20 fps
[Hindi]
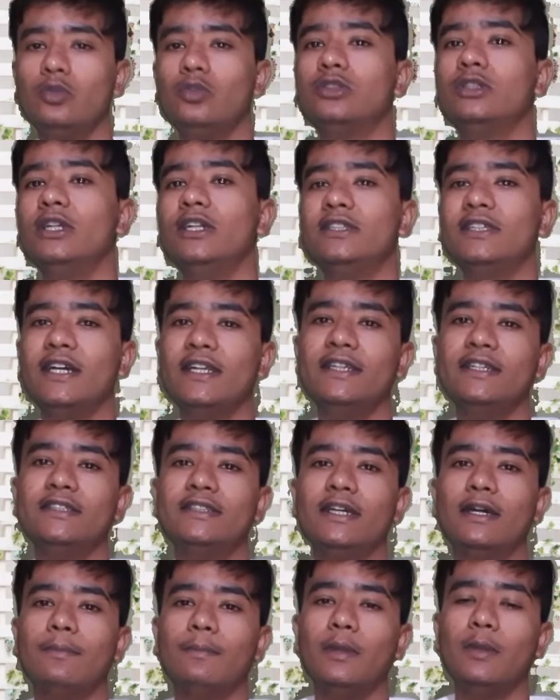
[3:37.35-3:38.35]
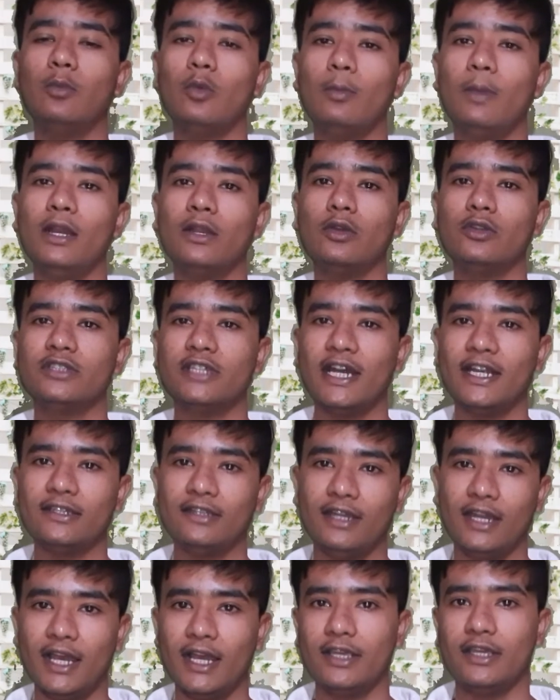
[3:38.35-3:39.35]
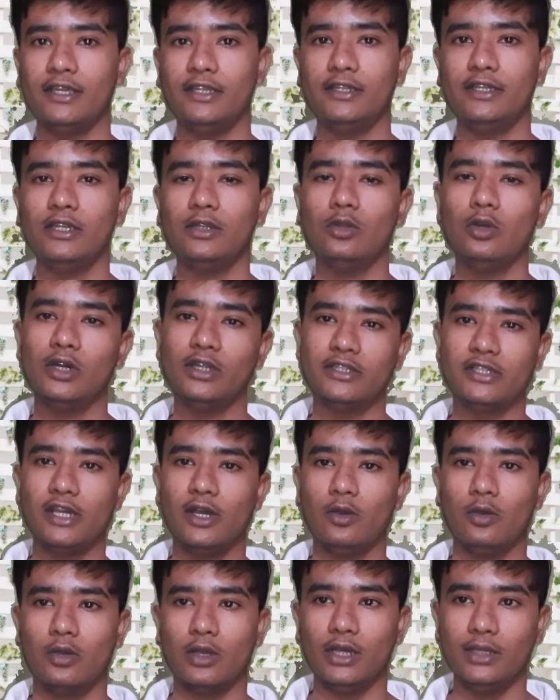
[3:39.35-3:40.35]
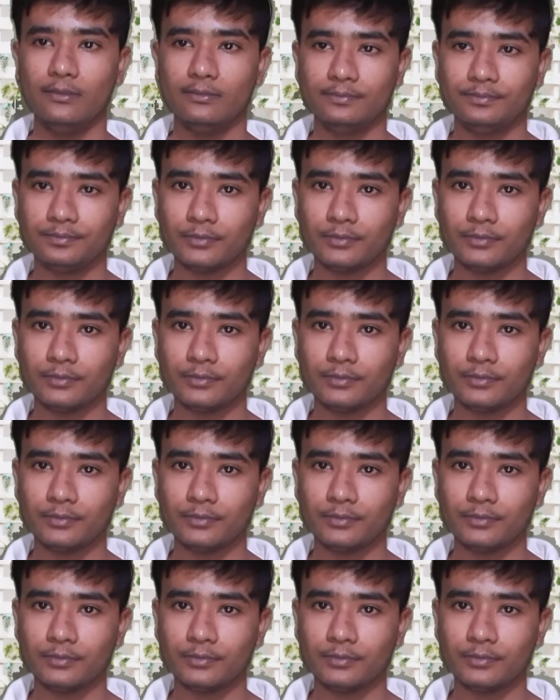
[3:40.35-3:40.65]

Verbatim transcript: दूसरे चार्जिंग से अपने मोबाइल को चार्ज ना कीजिए तो अच्छा होगा